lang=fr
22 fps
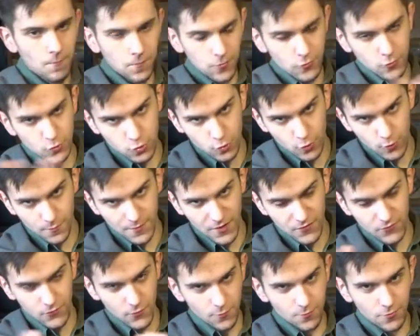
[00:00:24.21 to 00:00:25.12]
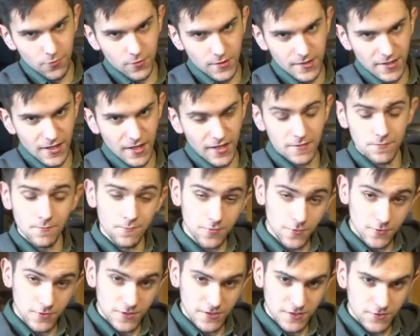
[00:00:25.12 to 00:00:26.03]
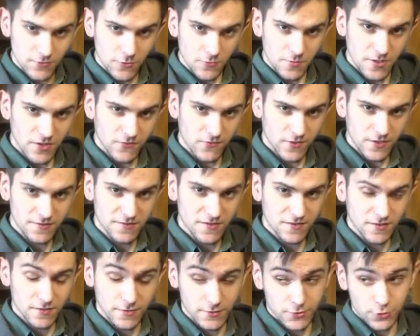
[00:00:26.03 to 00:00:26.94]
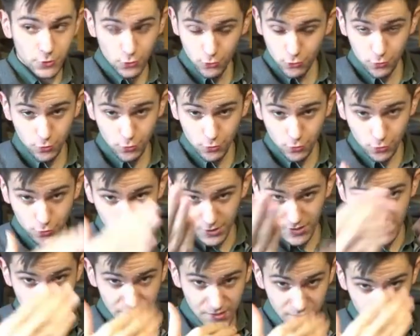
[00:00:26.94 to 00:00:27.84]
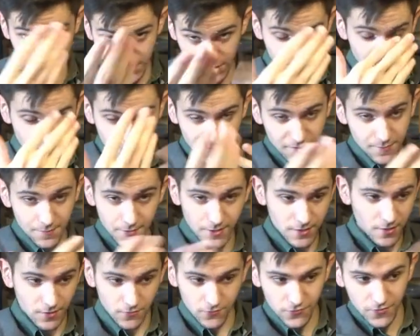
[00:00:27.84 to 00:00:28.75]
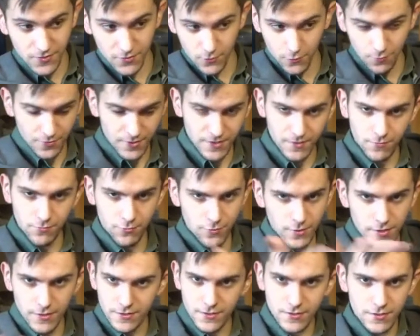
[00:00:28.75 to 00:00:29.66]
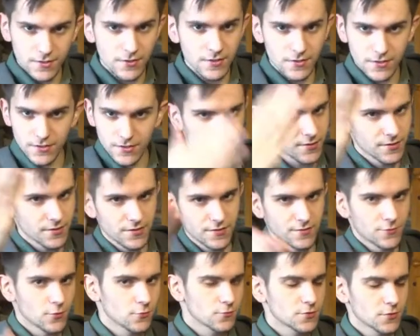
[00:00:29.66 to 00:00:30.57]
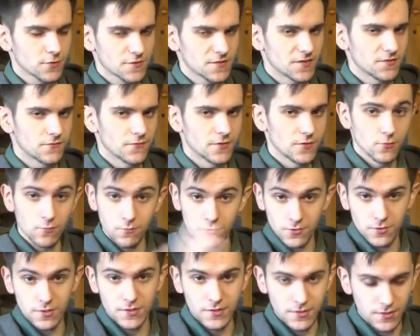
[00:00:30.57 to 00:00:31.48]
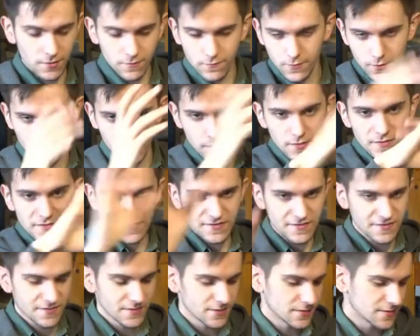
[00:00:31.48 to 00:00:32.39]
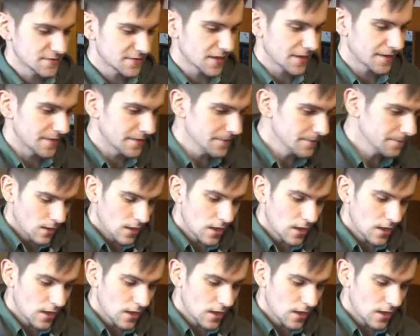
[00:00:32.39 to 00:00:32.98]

Bonjour, bienvenue pour Carrette, bonne année 2020 à ceux qui n'étaient pas là en fait depuis le début de l'année et qui tombent sur cette vidéo, bonne année, hein, voilà, ça c'est réglé.